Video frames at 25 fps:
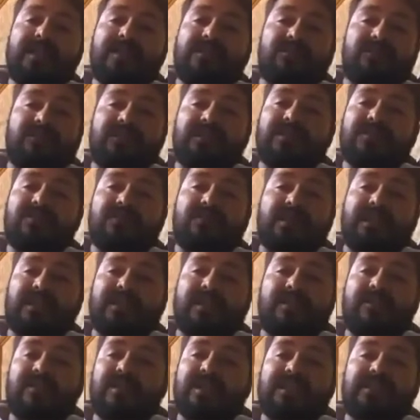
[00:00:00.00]
entonces
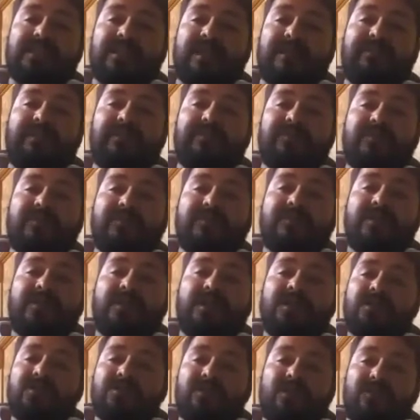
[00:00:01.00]
ahorita lo que está vivo
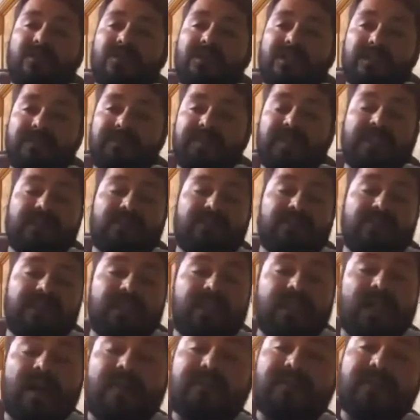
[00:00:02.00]
son los espíritus de
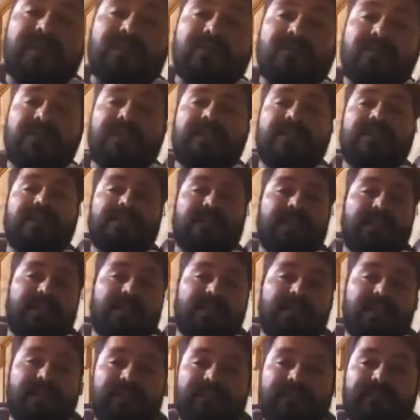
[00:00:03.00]
cada persona que están
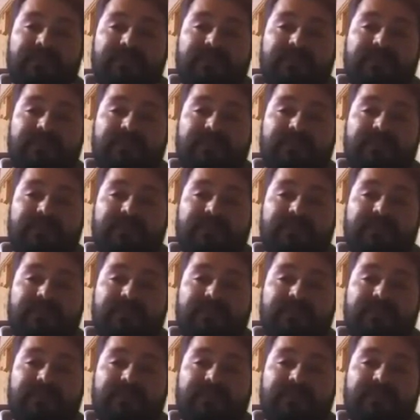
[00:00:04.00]
allí.